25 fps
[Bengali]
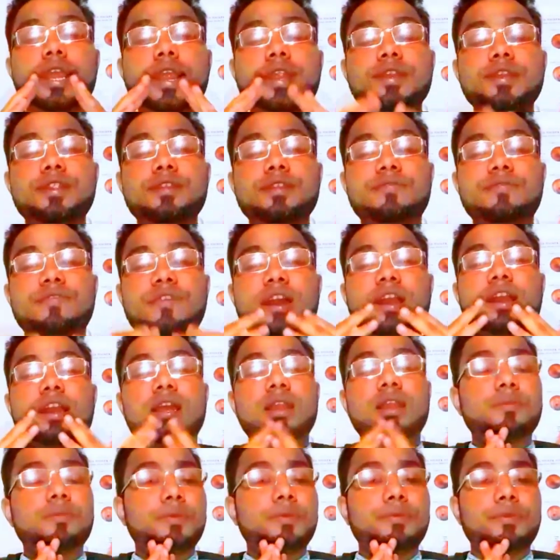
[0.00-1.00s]

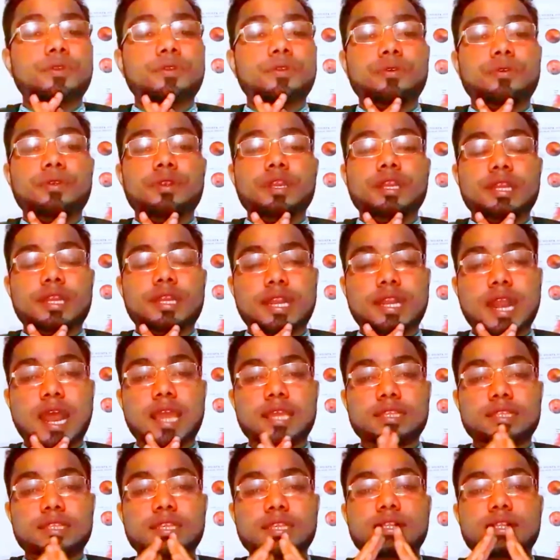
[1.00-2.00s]
অ্যান্টিফাঙ্গাল বিভিন্ন
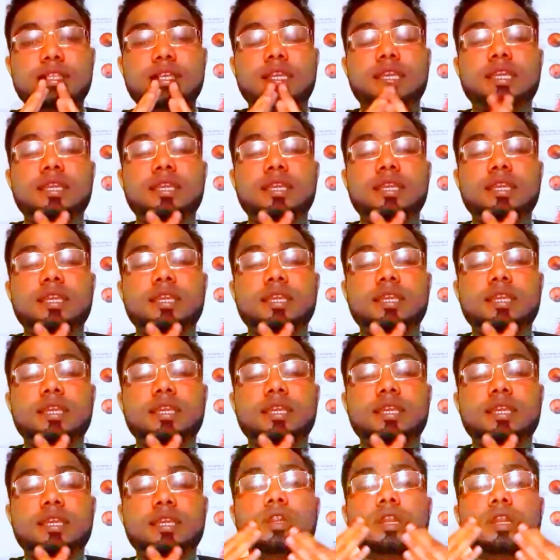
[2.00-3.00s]
ড্রাগ দিয়ে থাকি
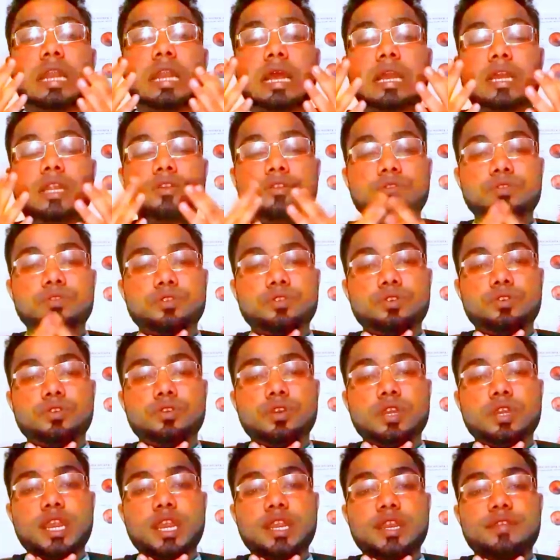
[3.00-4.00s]
এবং লাগানোর
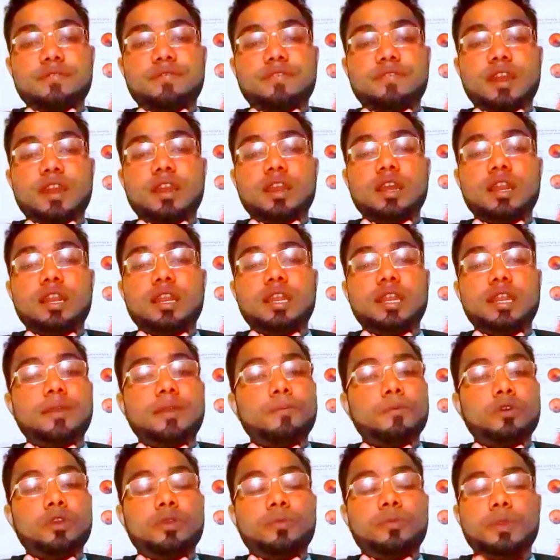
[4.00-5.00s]
জন্য অ্যান্টিফাঙ্গাল
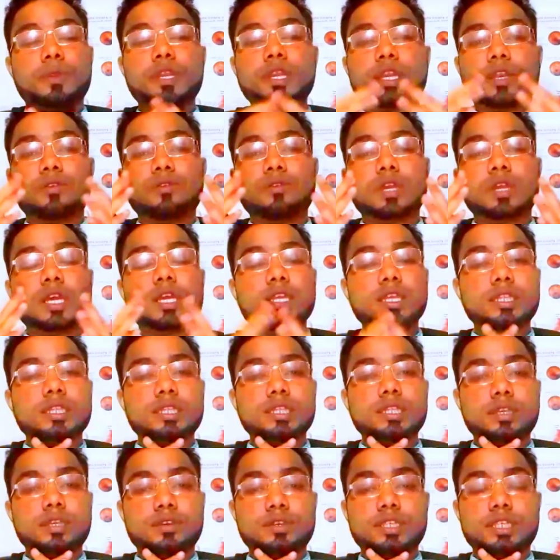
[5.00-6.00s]
ক্রিম অয়েন্টমেন্ট এগুলো
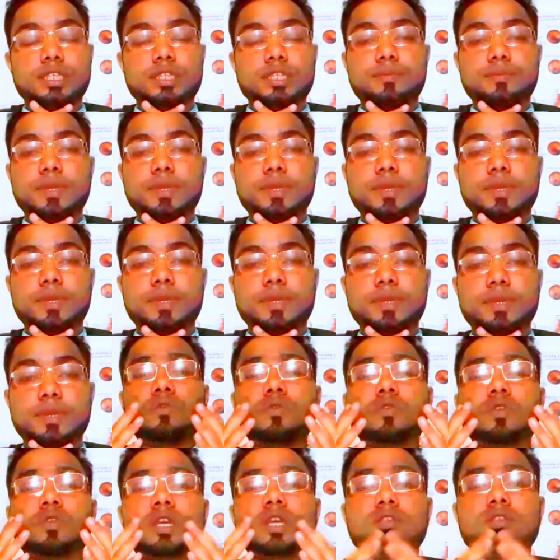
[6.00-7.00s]
দেওয়া যেতে পারে
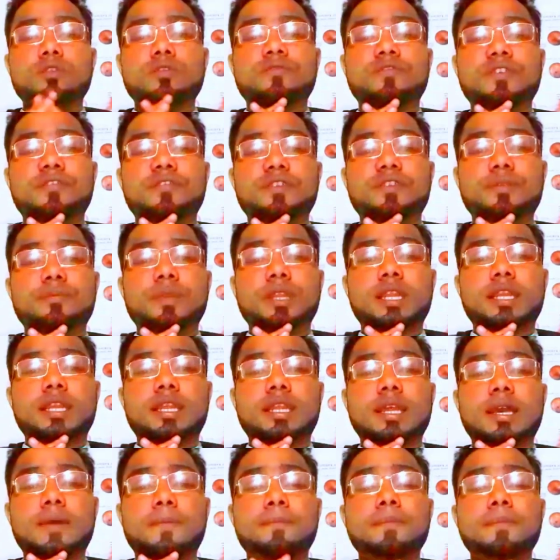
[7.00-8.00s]
ফ্লুকোনাজল ফিফটি
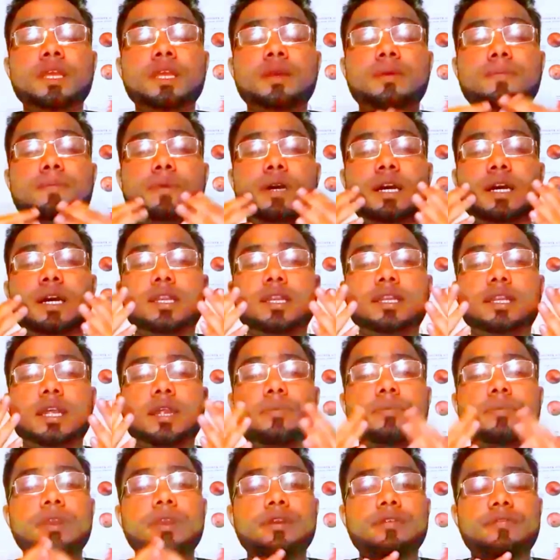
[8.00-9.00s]
মিলিগ্রাম বা
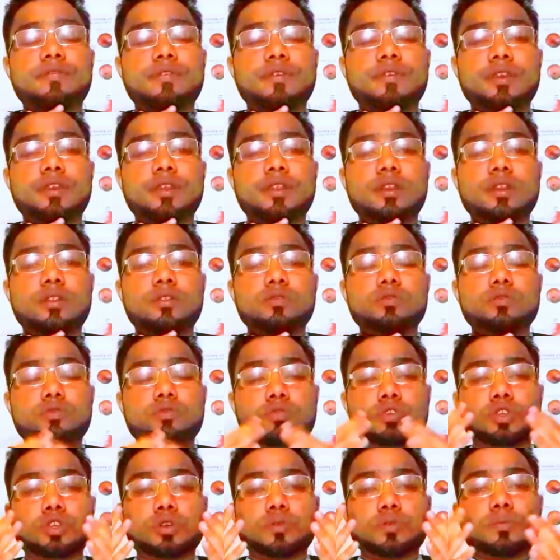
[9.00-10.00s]
টার্বিনাফিন
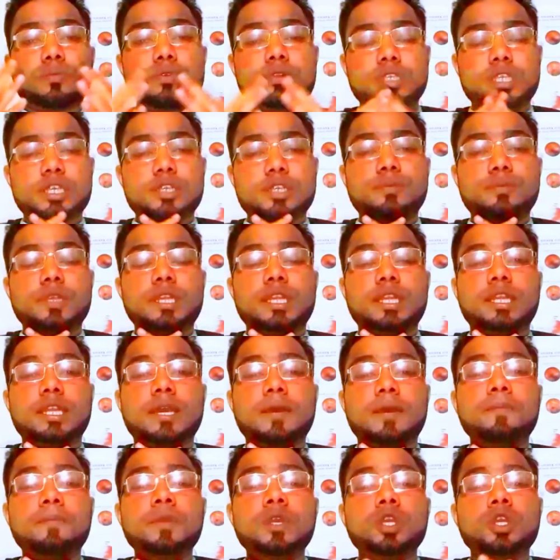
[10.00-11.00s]
দুশো পঞ্চাশ
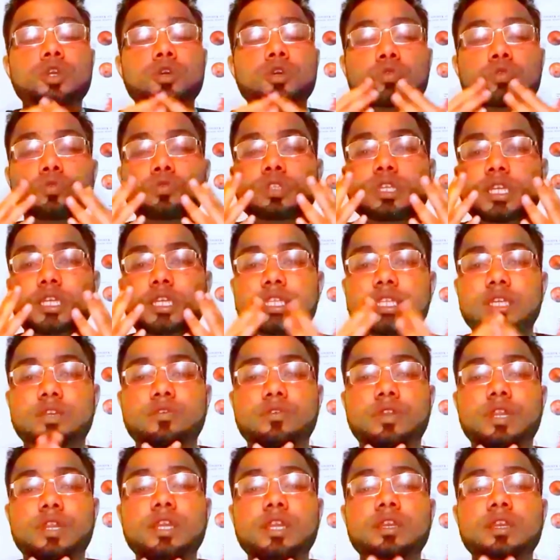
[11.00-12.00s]
মিলিগ্রাম রোজ একটি
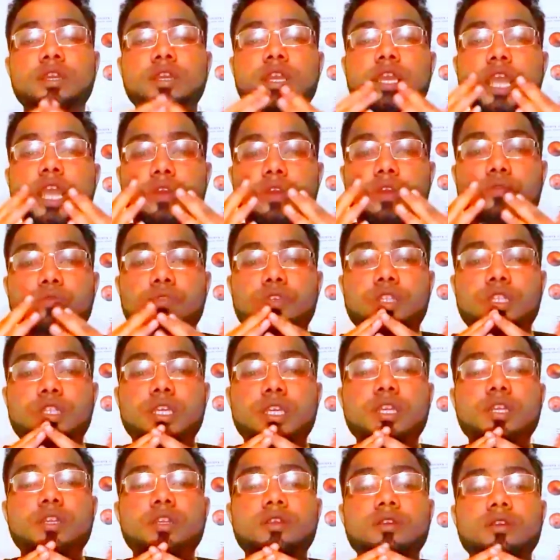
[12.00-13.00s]
করে একুশ
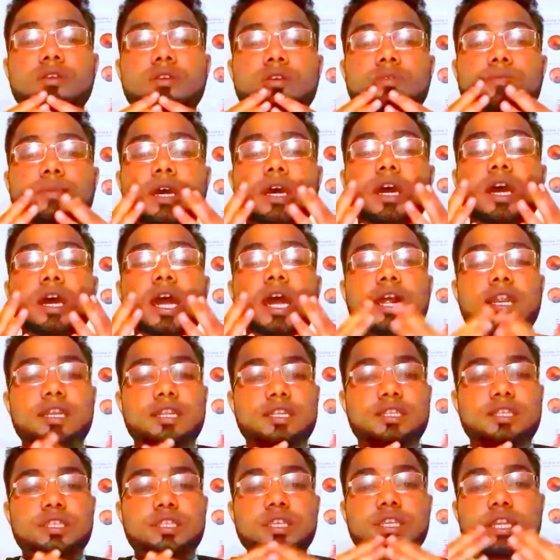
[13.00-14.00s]
দিন বা
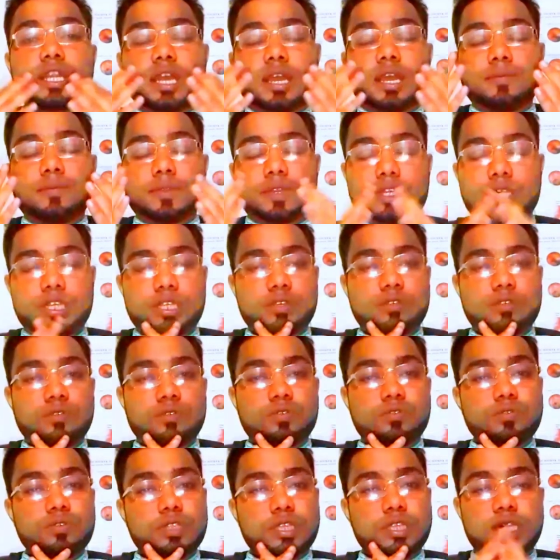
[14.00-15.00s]
আঠাশ দিন আমরা
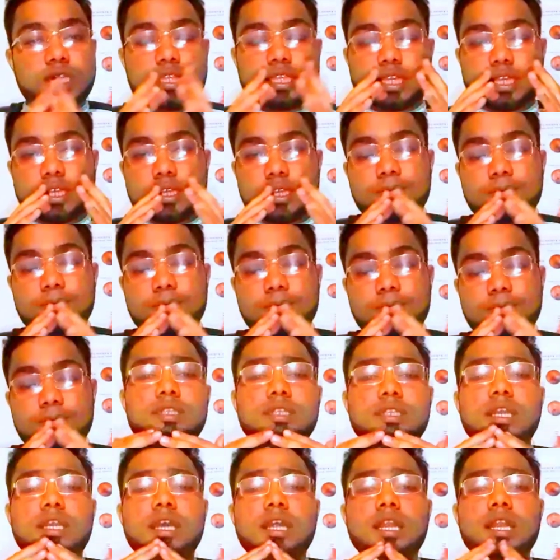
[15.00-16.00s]
সাধারণত দিয়ে থাকি
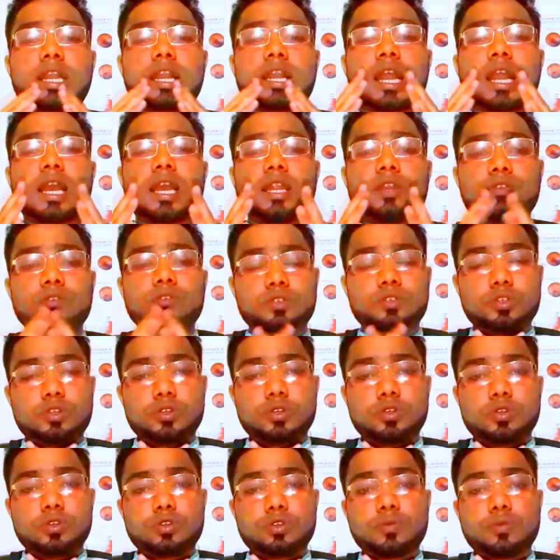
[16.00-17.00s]
তাছাড়া লাগানোর
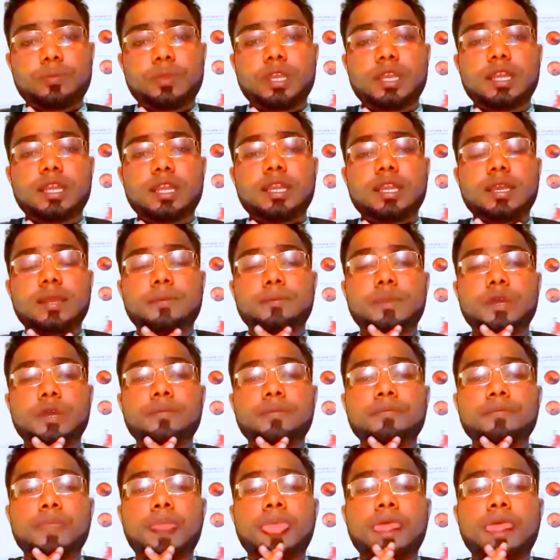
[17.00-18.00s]
জন্য টপিক্যালি
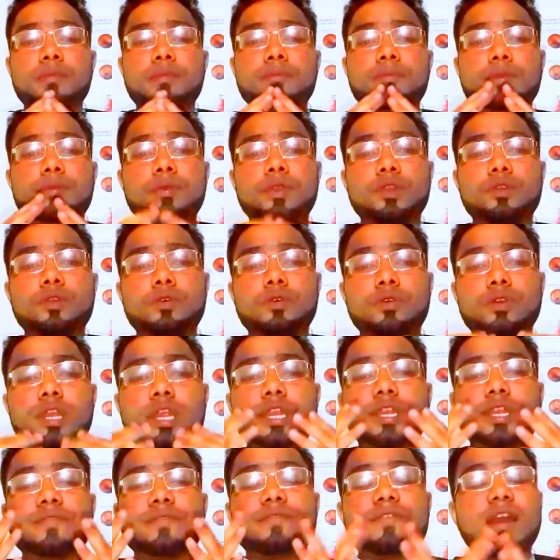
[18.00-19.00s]
আমরা বিভিন্ন
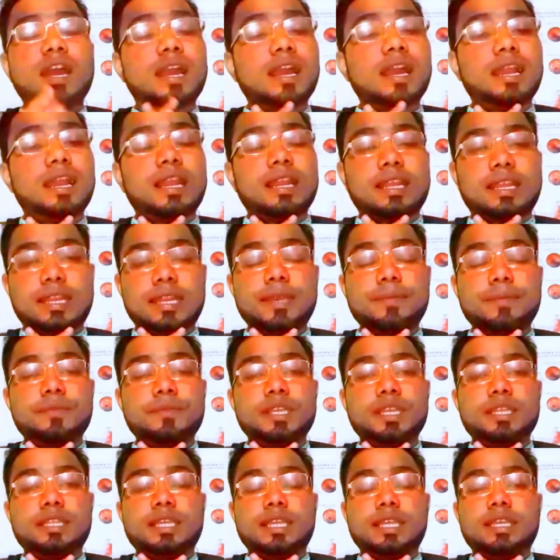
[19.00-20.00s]
অ্যান্টিফাঙ্গাল ক্রিম
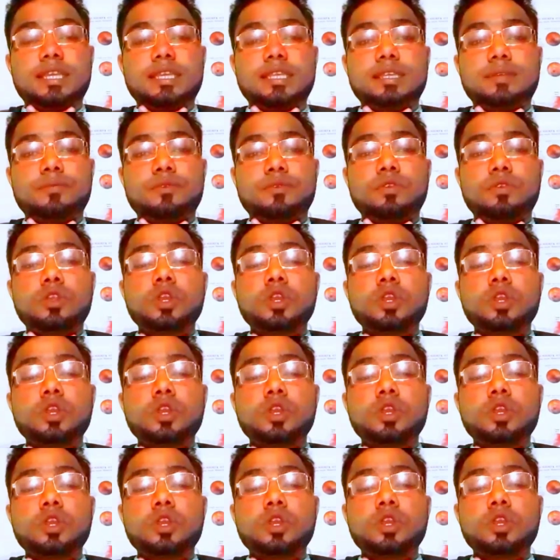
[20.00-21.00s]
দিয়ে থাকি যেমন
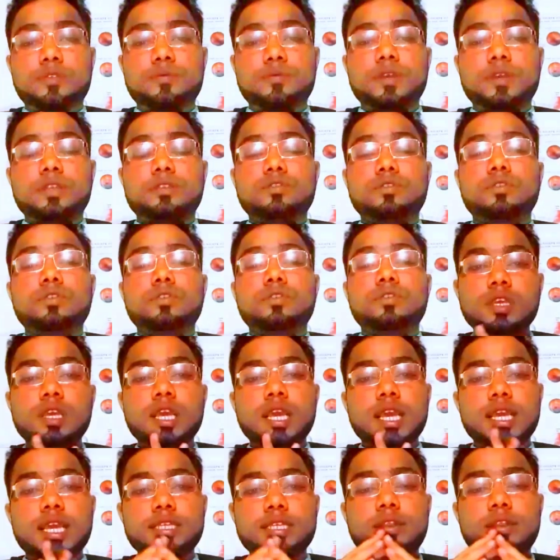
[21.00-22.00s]
ক্লোট্রিমাজল
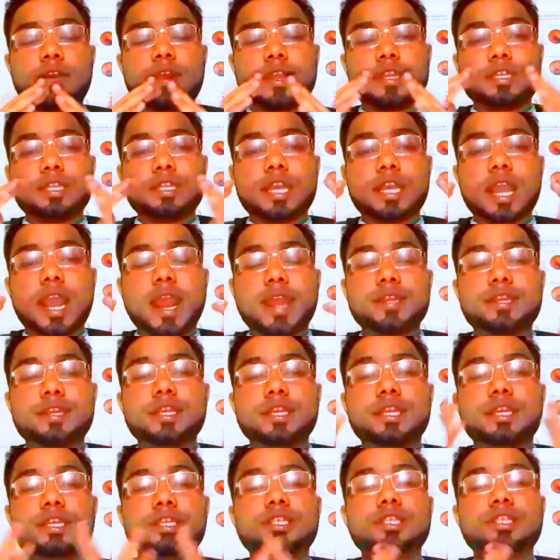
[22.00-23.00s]
এছাড়াও একটি
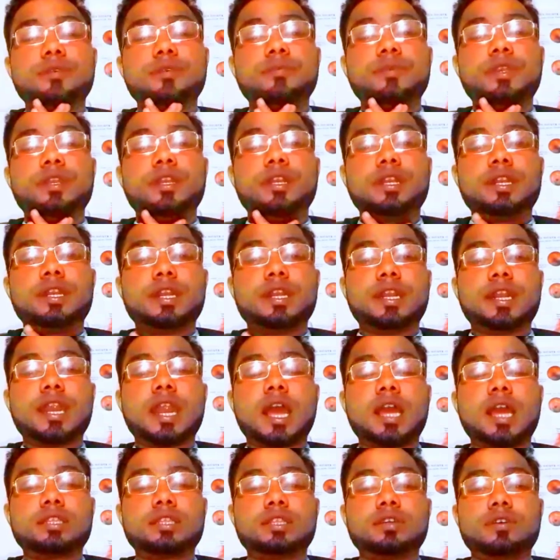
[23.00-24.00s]
অ্যান্টিহিস্টামিন
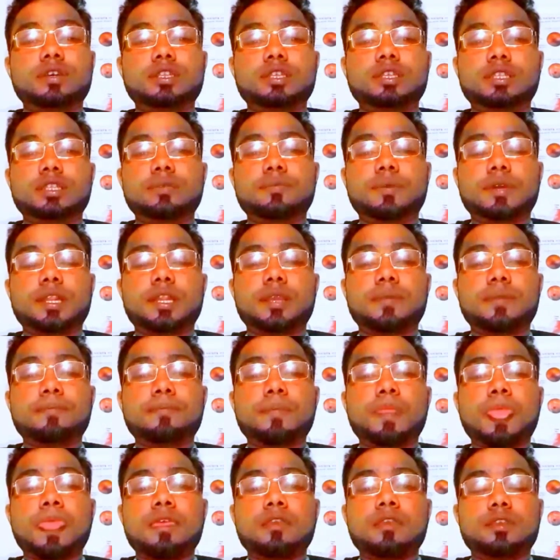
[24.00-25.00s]
ড্রাগ দেওয়া যেতে পারে
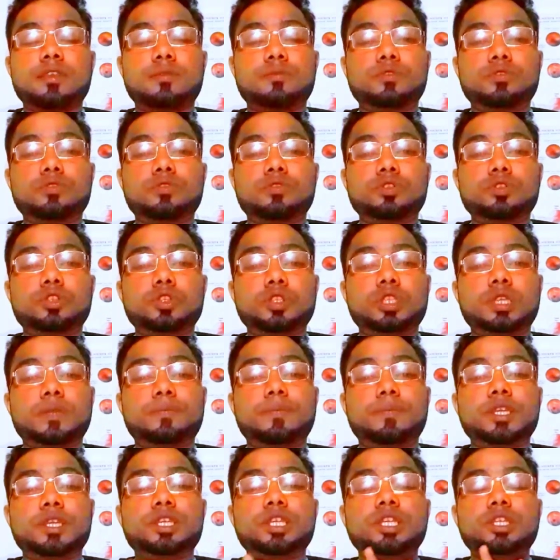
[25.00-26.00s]
যেমন
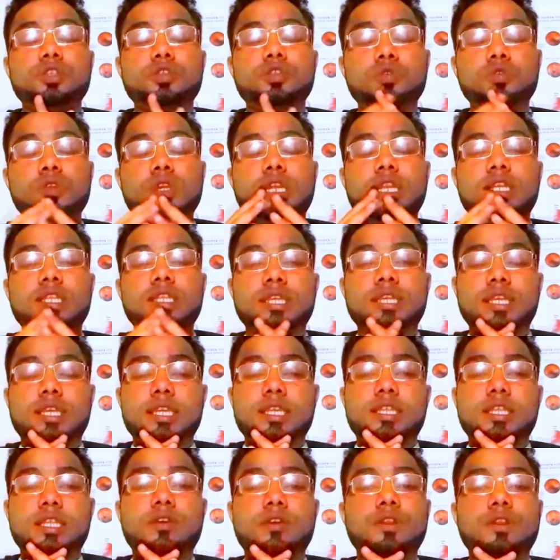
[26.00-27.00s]
যদি বেশি চুলকানি
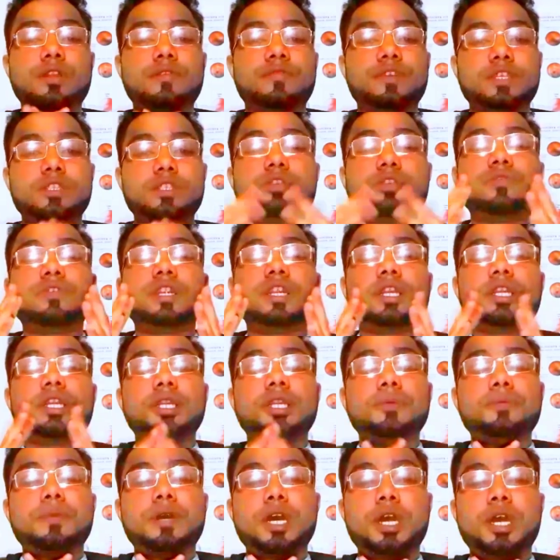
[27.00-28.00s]
থাকে তাহলে
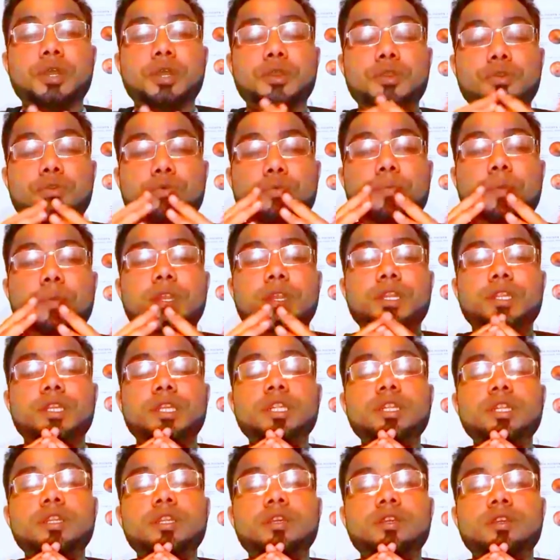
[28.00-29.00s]
ফেক্সোভেনারিন বা
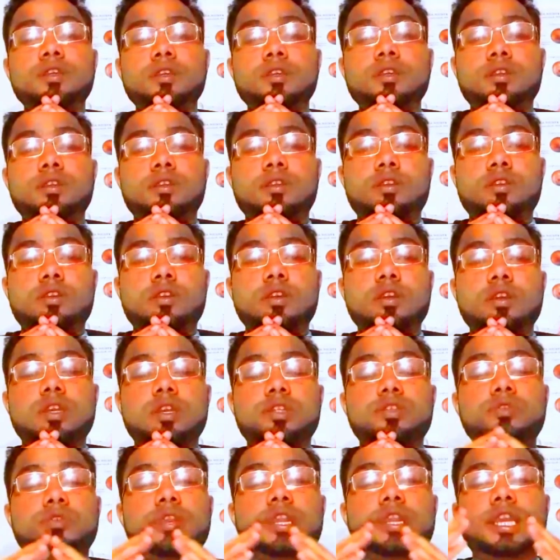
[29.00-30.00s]
রুপাটিডিন
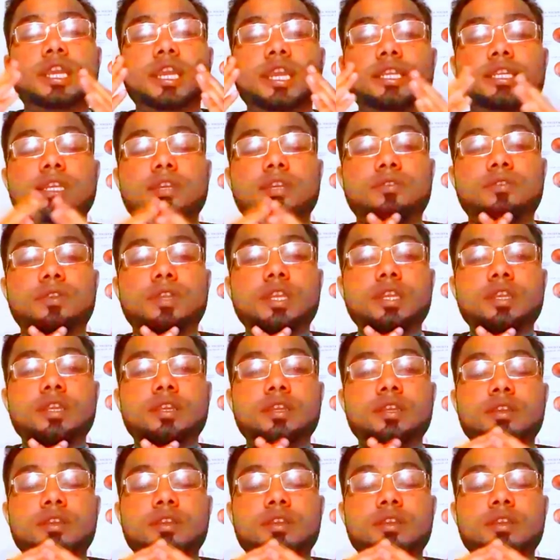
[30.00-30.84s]
দৈনিক একটা করে